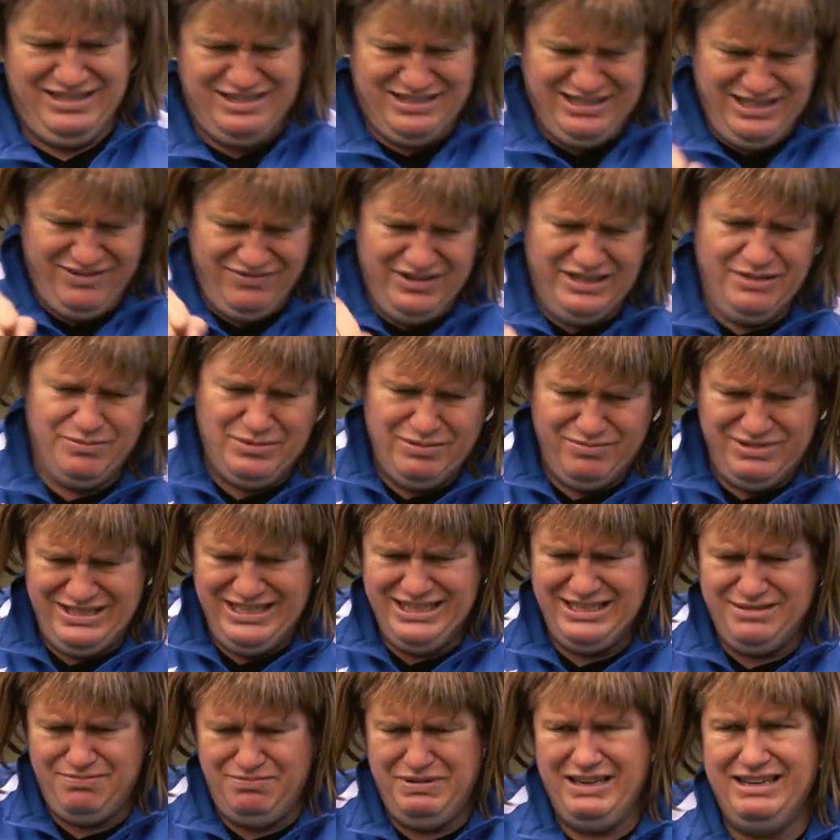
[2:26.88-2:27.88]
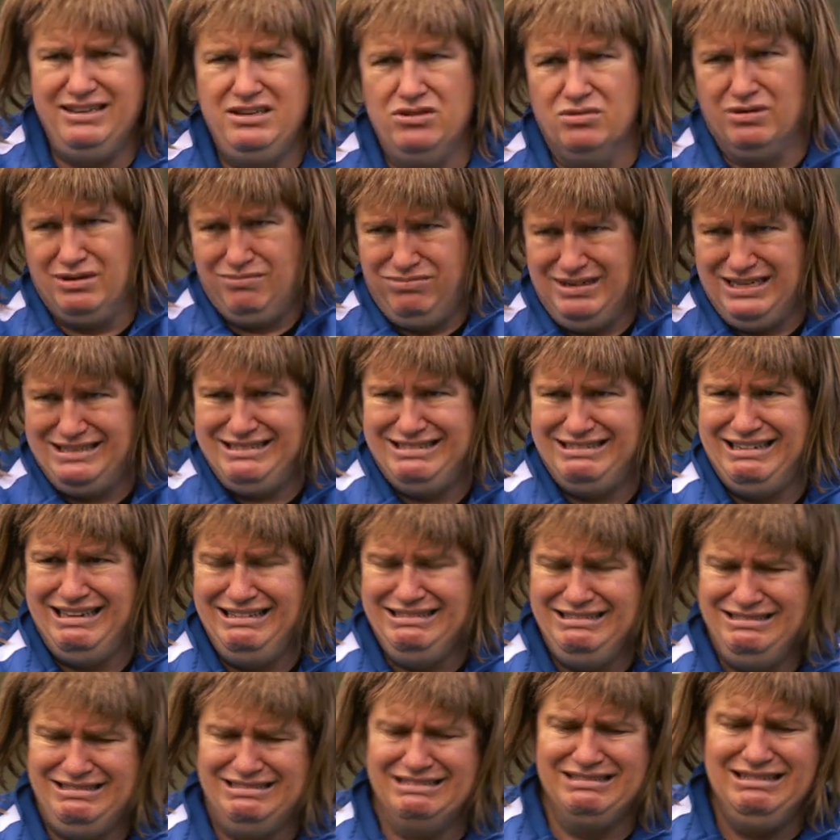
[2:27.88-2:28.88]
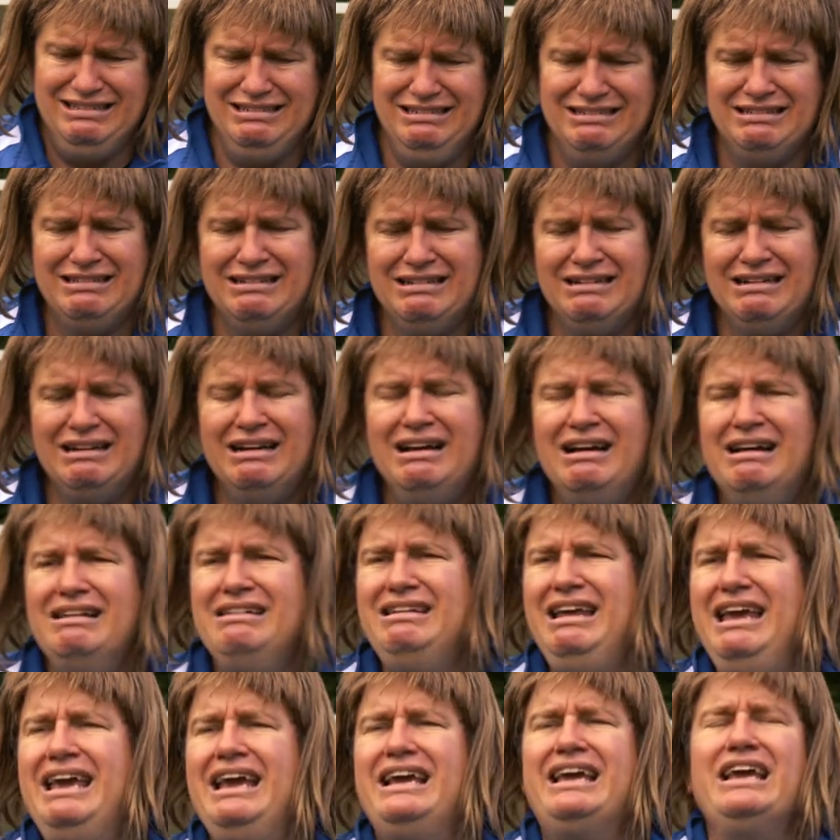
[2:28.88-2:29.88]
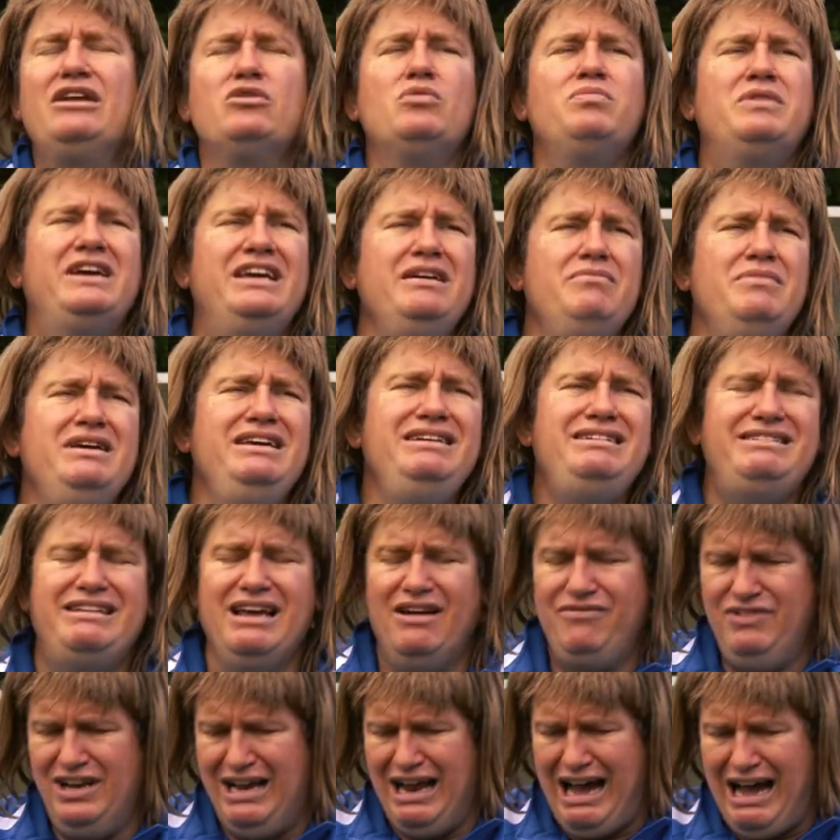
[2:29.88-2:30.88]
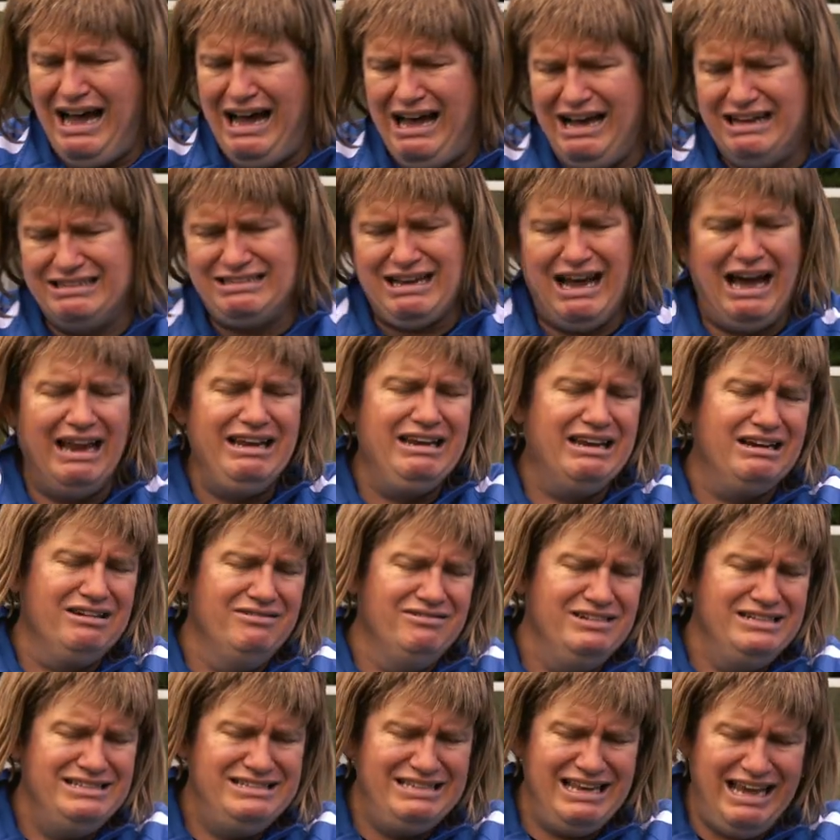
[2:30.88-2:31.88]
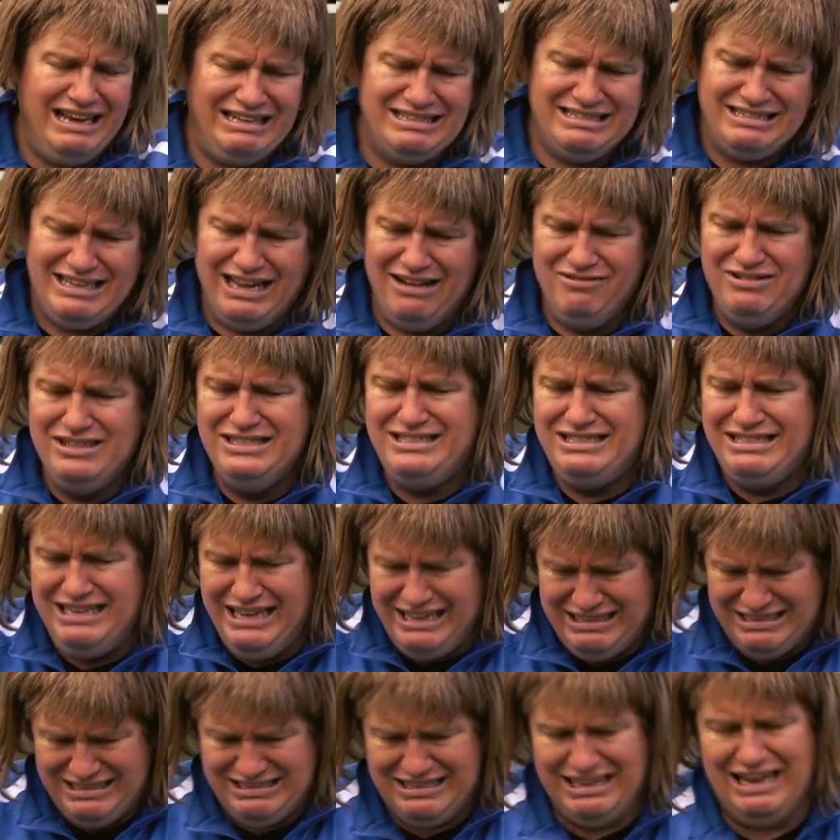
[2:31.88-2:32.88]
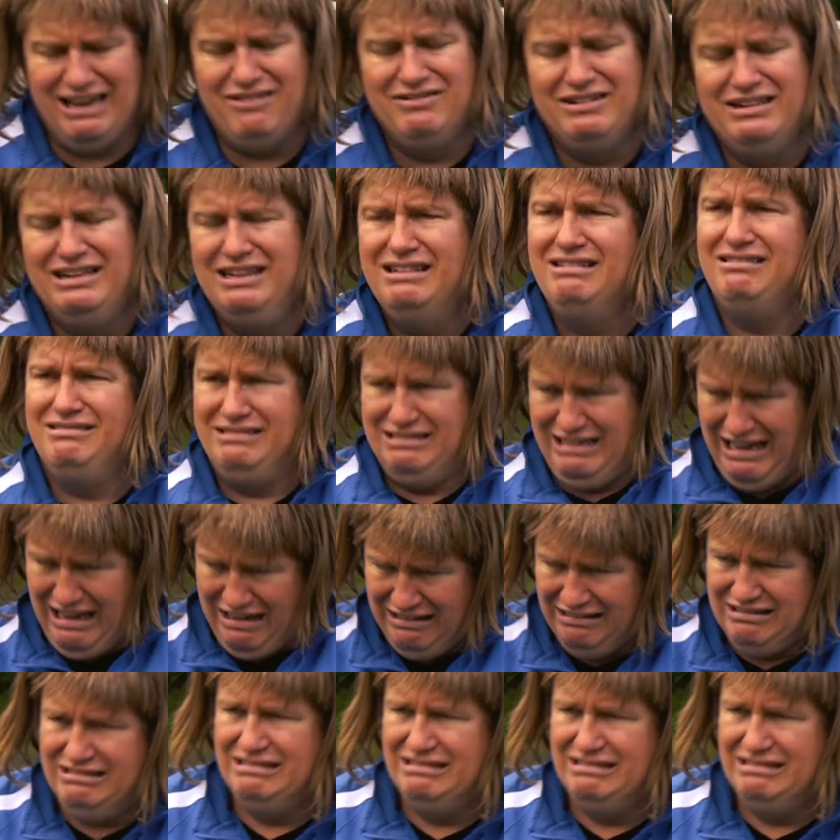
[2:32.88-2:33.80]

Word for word: Ist nicht, wenn du mit dem Sixpack hier über den Platz rennst. Ne? Nee, geht um Kimmich, der will 8, der andere will 6, der will 6, der will. Ja.